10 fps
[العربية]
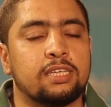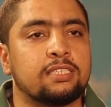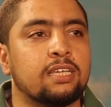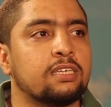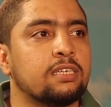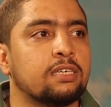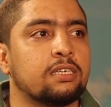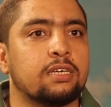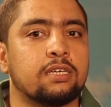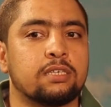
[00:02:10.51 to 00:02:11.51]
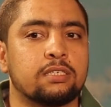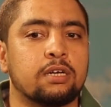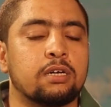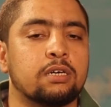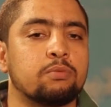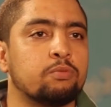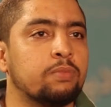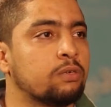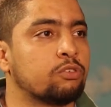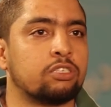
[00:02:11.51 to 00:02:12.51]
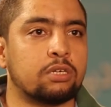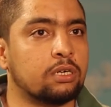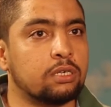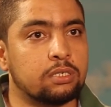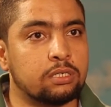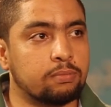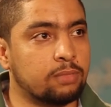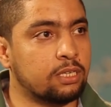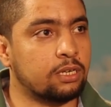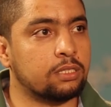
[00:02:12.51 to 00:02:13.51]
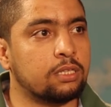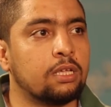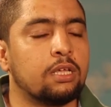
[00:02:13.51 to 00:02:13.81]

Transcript: ازاي يجربوا البيع والشراء مثلا